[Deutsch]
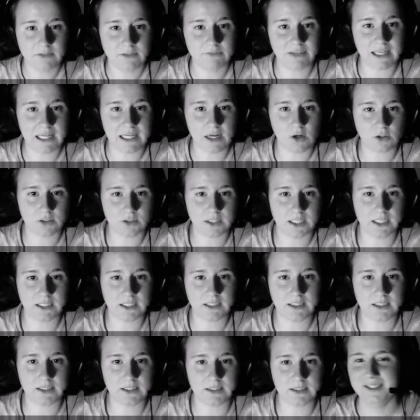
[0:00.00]
Weil er auch da
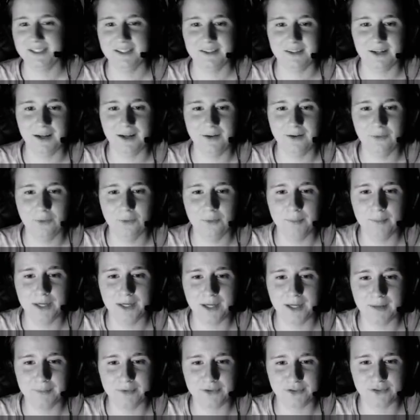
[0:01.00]
hinten ist. Hallo, mein
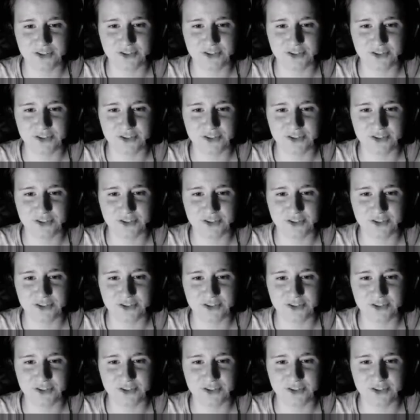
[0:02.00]
Name ist